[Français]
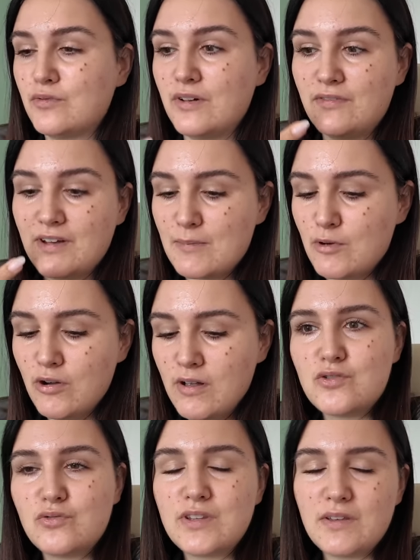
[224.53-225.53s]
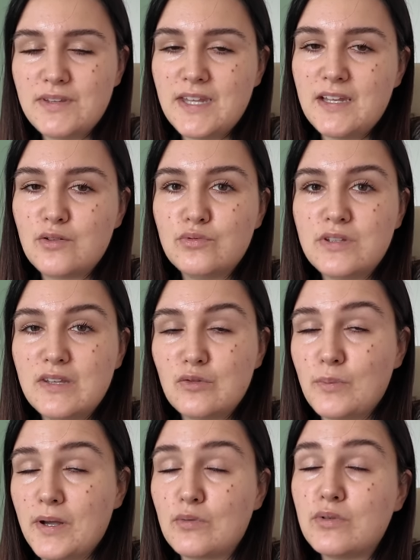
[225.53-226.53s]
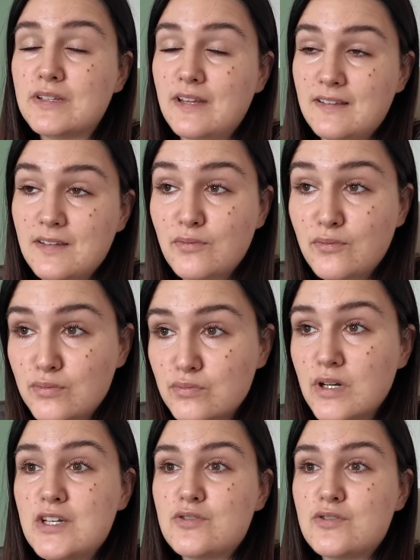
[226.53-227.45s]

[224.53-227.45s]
Enfin, vraiment, je vous invite à l'écouter. Son parcours est assez fou.